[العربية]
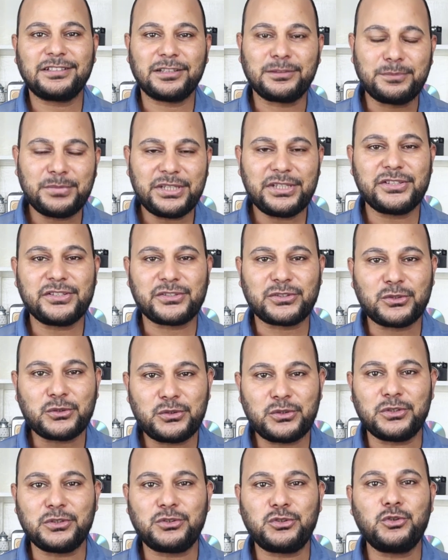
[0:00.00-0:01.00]
تطبيق
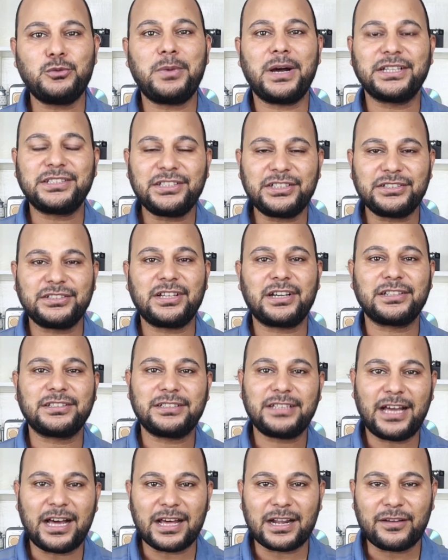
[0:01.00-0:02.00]
استوديو يوتيوب هتقدر
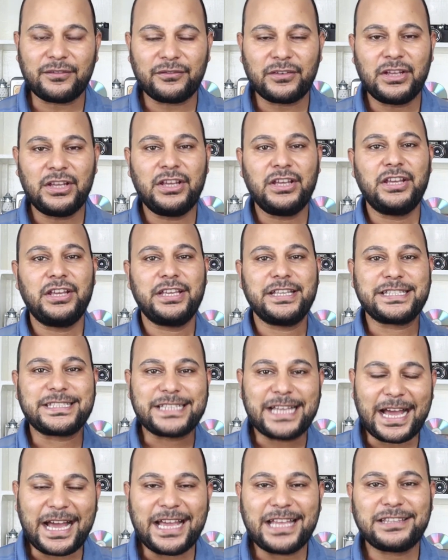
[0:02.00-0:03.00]
تعرف
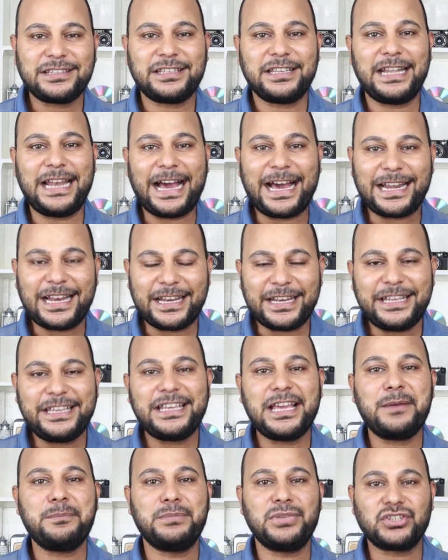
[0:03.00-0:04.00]
الساعات
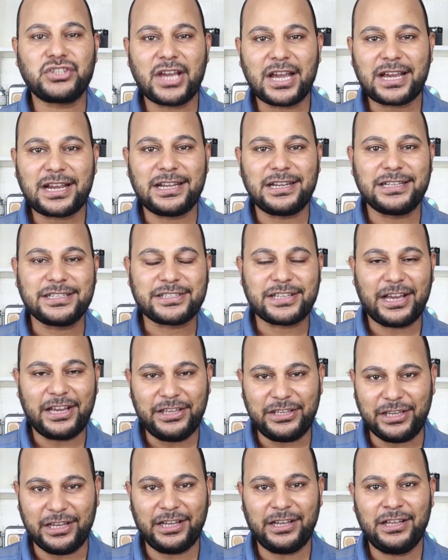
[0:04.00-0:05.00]
العلنية بشكل
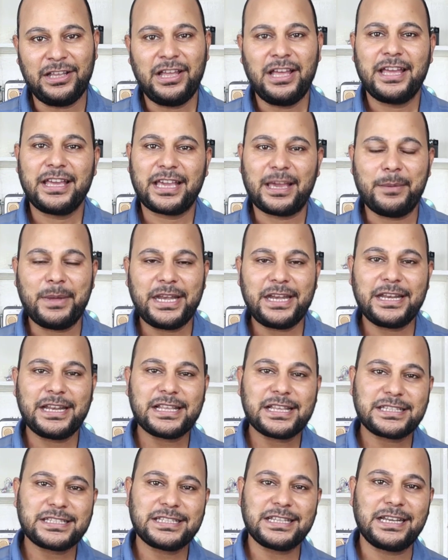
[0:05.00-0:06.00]
صحيح كمان
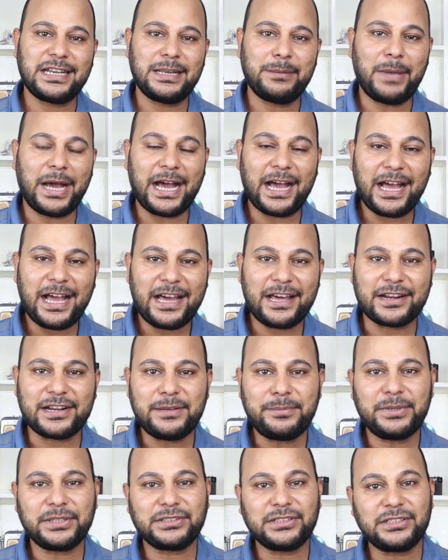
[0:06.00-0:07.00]
الناس اللي محققة
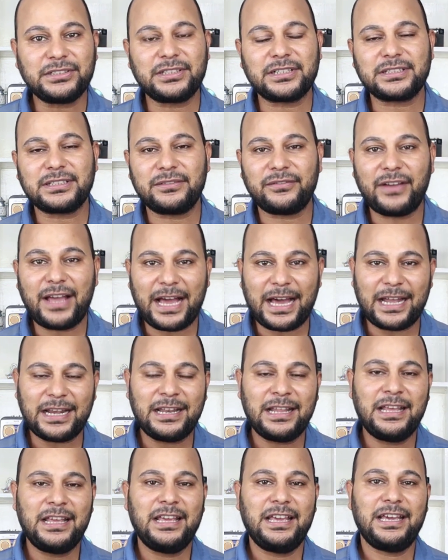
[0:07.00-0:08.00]
الربح تقدر
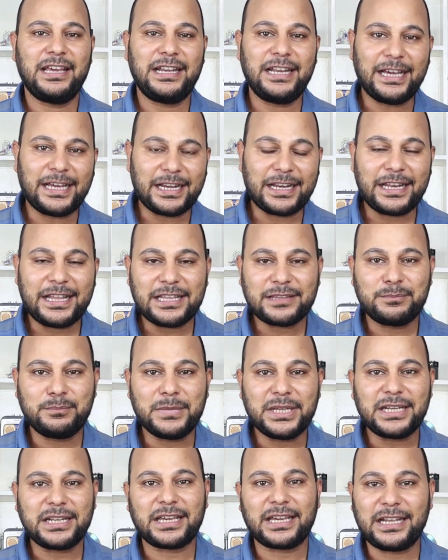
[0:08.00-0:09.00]
تفعل الإعلانات
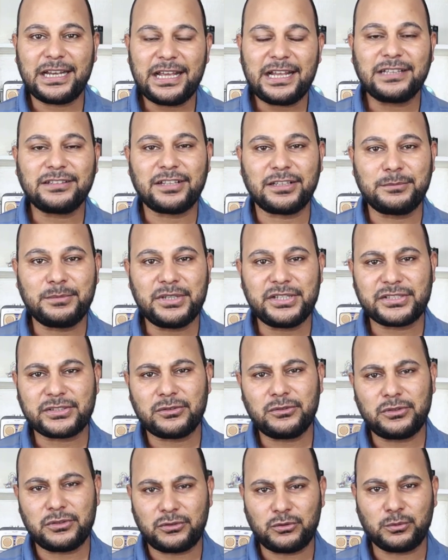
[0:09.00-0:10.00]
من خلال تطبيق
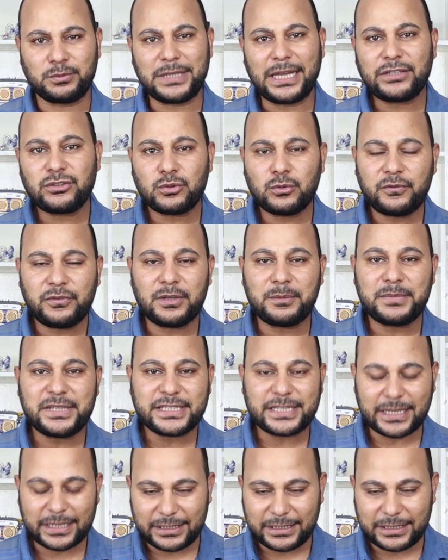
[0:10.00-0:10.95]
استوديو يوتيوب تعال نشوف الميزة